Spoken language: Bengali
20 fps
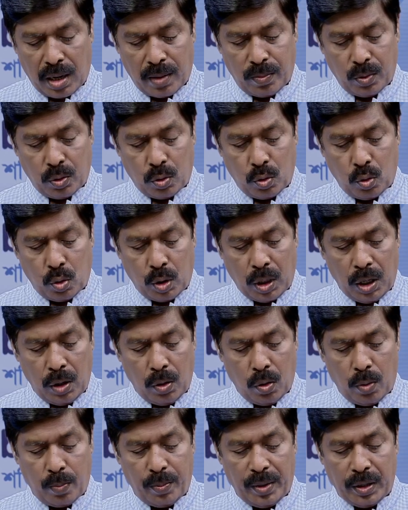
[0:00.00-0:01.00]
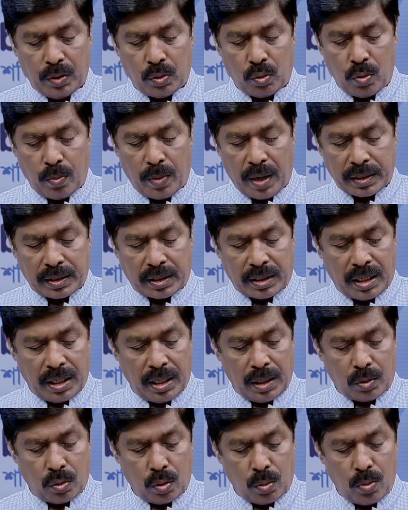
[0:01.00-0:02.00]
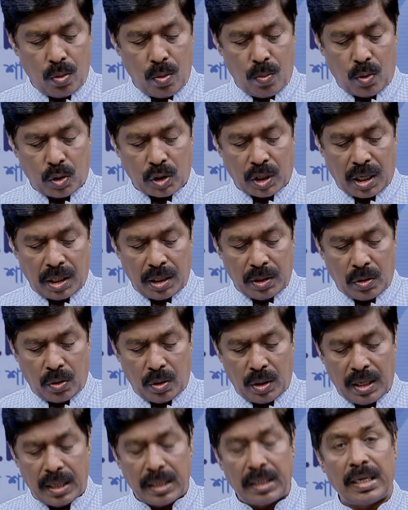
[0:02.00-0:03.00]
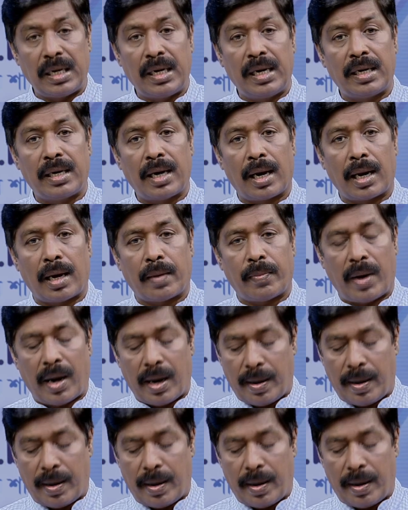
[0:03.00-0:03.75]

রোগী ও মৃত্যু বাড়ছে তবু মশানিধনে ঢিলে ঢালা ভাব